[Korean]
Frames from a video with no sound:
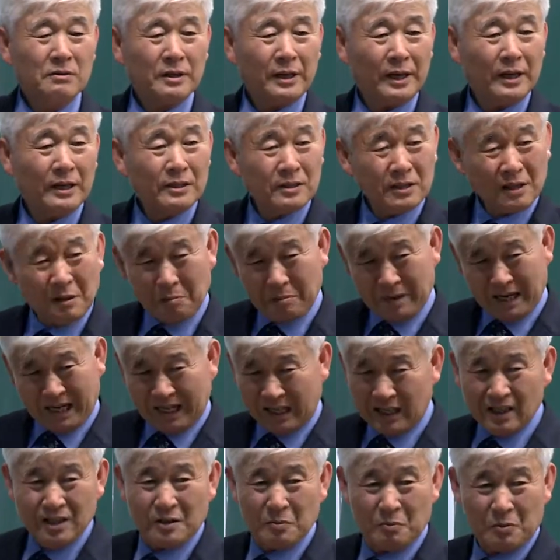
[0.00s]
케이스가 많이
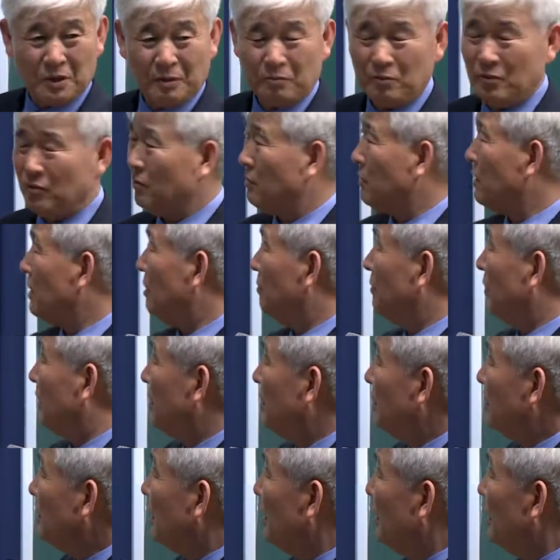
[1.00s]
있습니다, 미국에
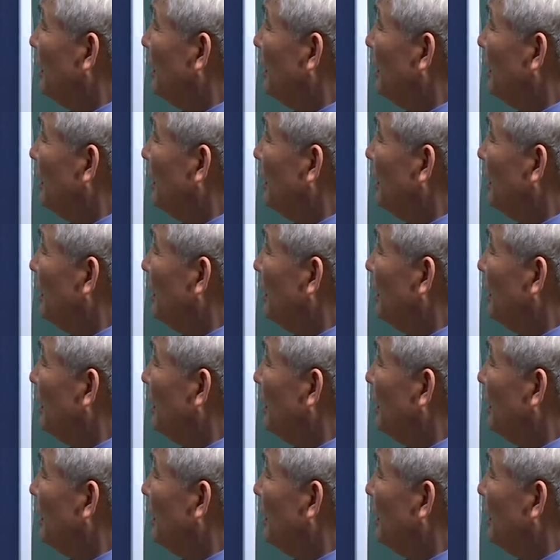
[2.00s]
하면은.